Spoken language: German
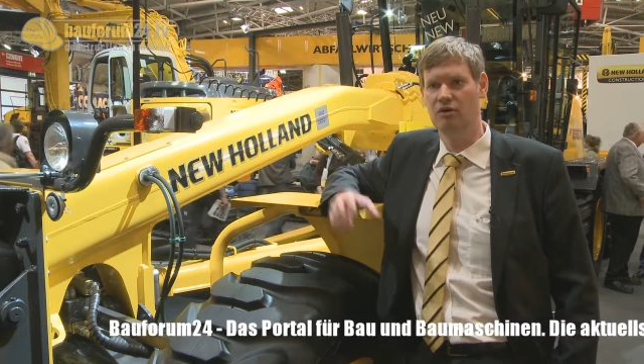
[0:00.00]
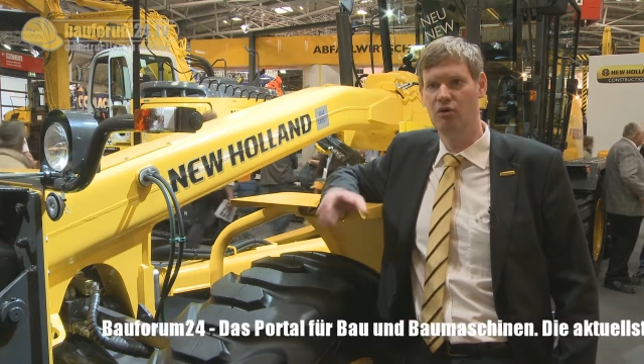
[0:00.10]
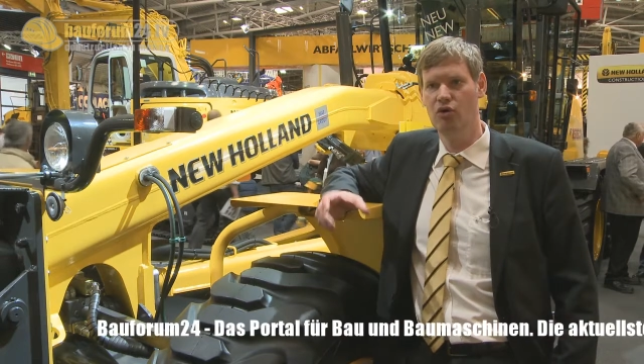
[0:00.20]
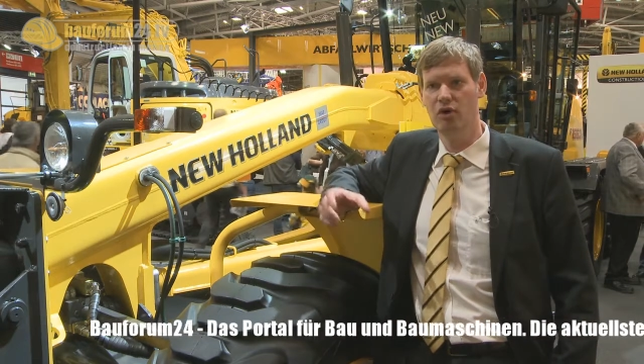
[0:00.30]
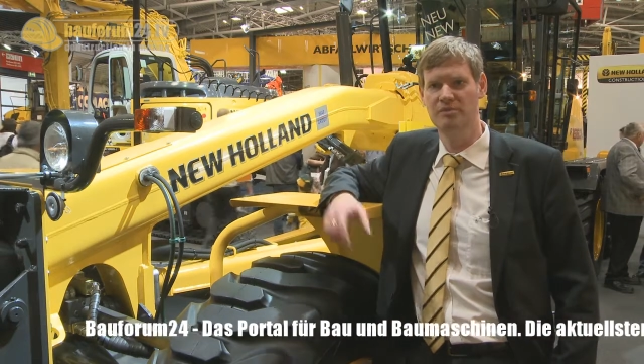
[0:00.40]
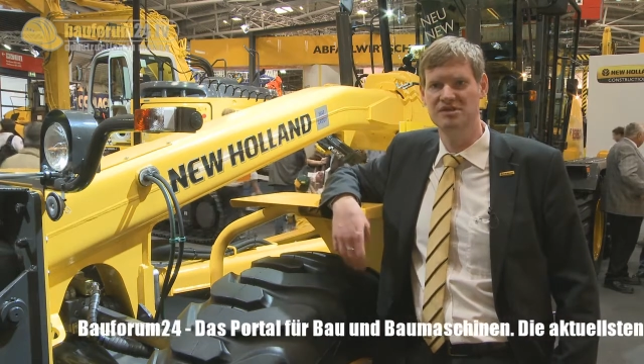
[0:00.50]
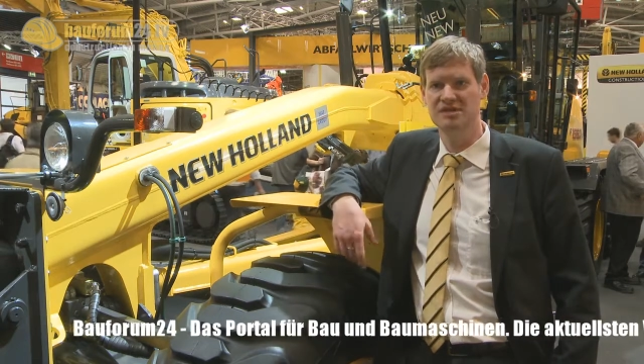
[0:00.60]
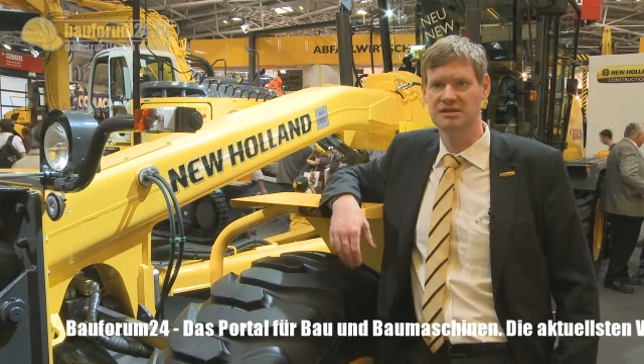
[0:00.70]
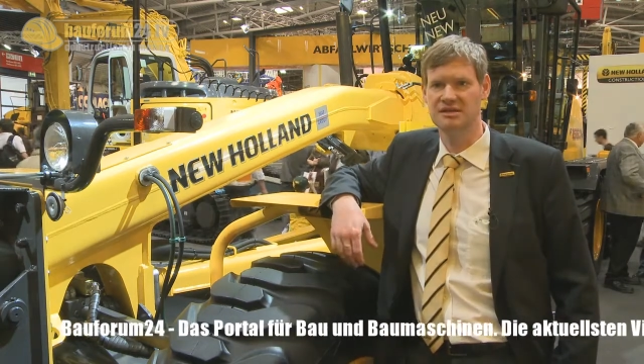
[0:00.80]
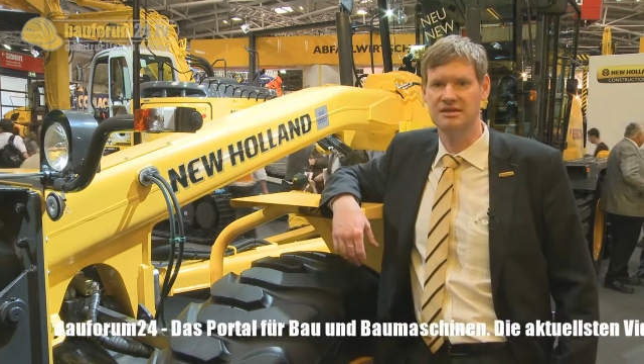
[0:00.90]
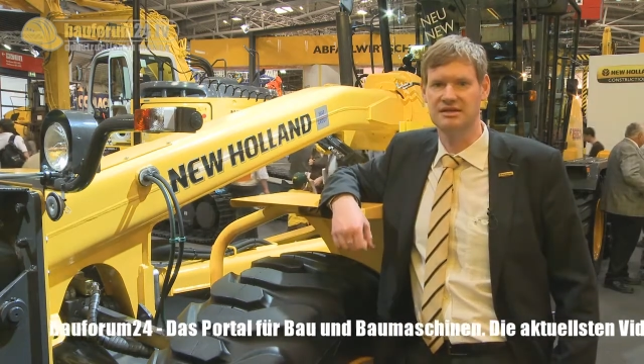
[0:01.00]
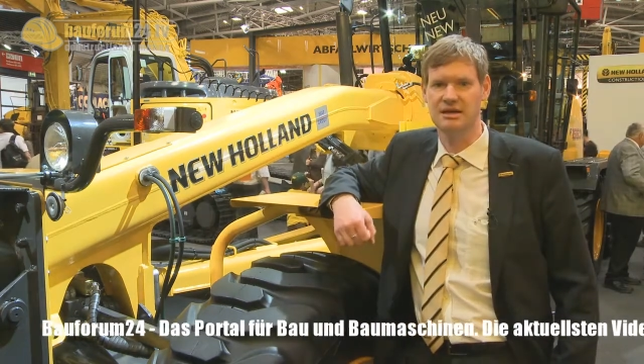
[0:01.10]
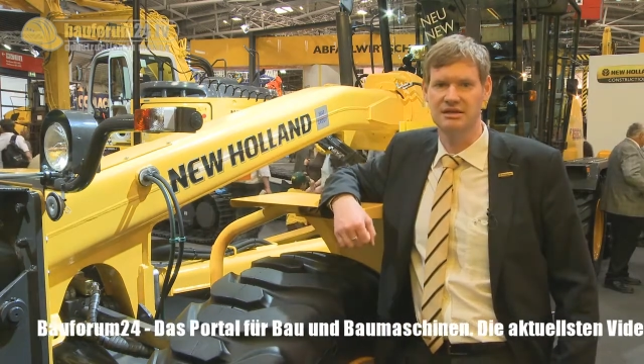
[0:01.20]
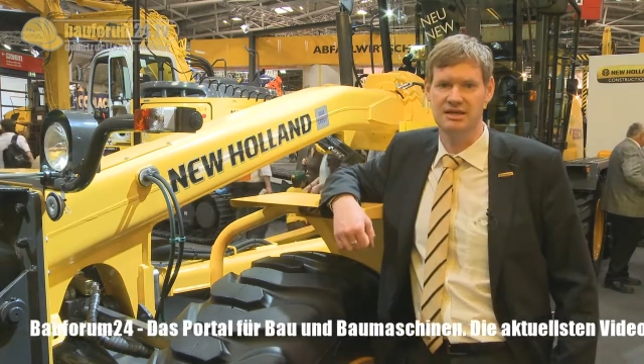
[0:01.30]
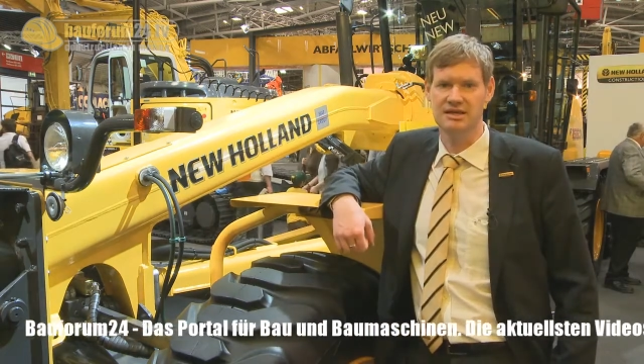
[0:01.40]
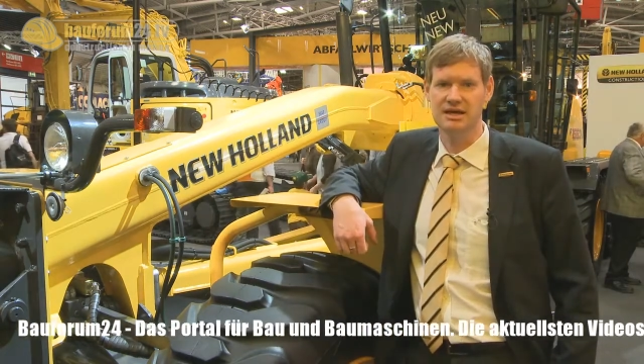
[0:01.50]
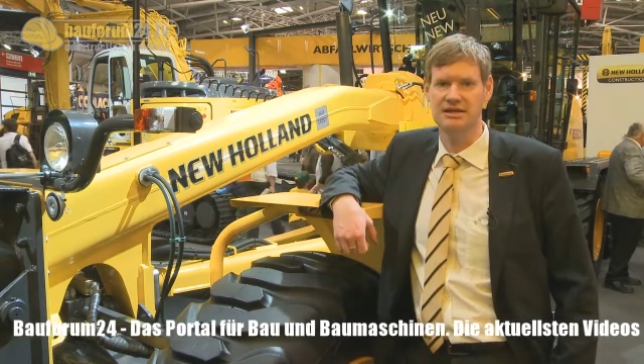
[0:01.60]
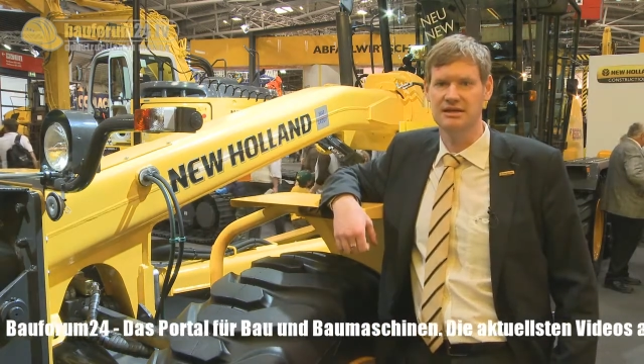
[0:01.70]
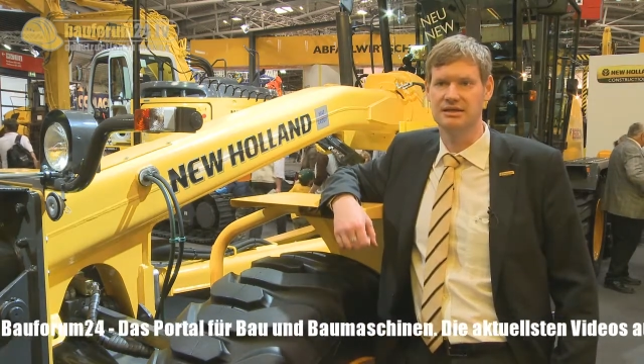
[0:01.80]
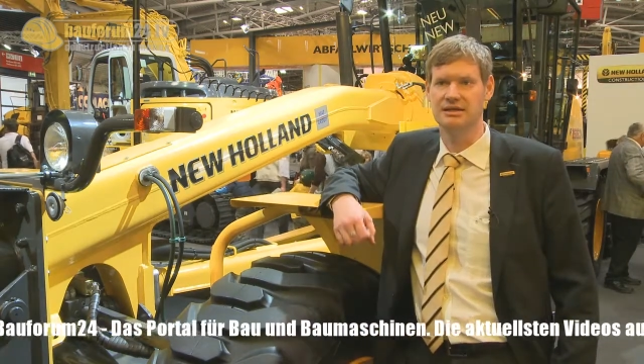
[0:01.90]
hochkomplizierten Tätigkeit danach
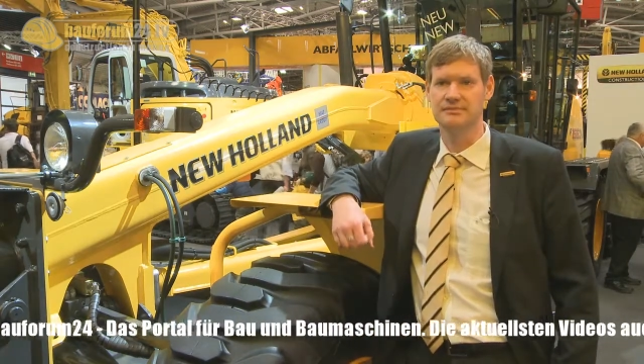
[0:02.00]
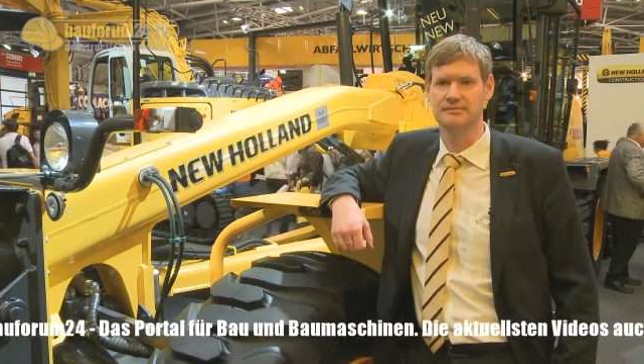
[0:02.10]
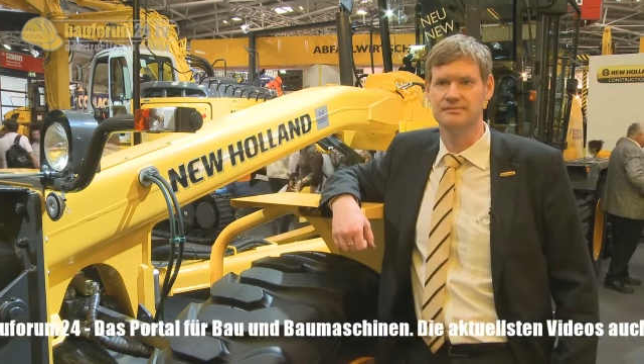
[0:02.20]
gehen kann